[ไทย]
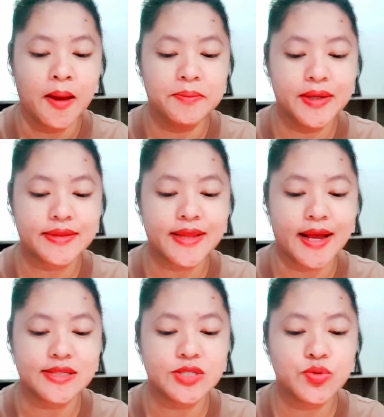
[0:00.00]
มีแต่
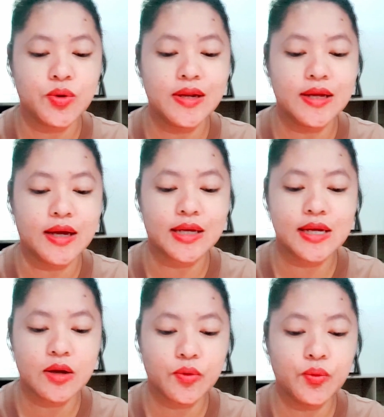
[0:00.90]
จะช่วยเหลือเกื้
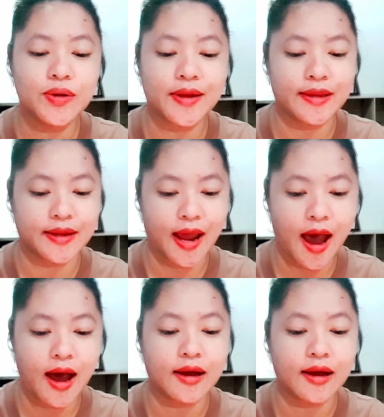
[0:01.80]
อกูลกันค่ะ